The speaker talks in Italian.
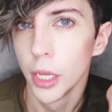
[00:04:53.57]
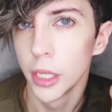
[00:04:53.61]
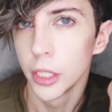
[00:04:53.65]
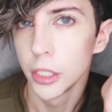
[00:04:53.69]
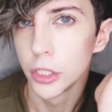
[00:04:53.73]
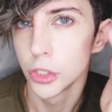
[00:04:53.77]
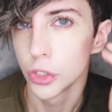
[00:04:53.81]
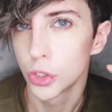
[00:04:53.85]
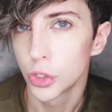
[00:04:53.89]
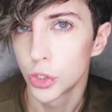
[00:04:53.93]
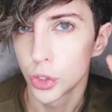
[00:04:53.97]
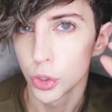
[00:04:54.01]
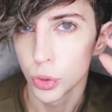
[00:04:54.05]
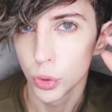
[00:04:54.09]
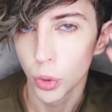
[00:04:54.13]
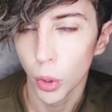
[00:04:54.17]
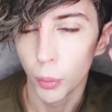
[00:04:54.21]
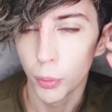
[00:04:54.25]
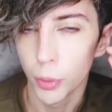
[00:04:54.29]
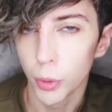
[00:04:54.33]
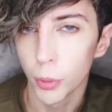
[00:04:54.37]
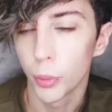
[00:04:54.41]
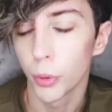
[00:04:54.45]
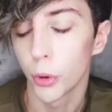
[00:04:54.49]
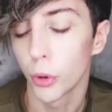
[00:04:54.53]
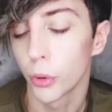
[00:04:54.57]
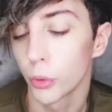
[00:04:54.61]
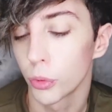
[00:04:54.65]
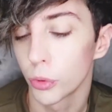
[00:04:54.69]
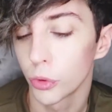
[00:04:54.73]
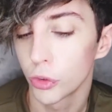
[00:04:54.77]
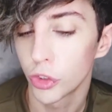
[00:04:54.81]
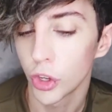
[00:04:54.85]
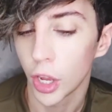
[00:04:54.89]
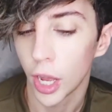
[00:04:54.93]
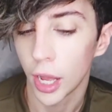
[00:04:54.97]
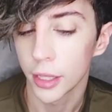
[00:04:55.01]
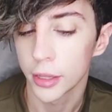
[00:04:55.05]
in su o più
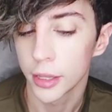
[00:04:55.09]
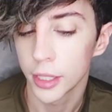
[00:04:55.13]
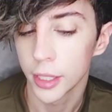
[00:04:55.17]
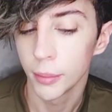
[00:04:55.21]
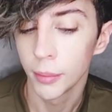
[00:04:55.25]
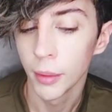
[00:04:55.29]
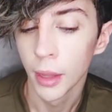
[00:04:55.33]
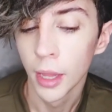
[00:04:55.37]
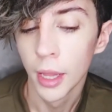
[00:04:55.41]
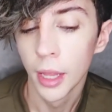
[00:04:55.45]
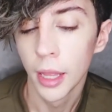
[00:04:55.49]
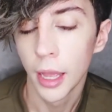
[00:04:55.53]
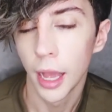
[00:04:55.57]
pronunciati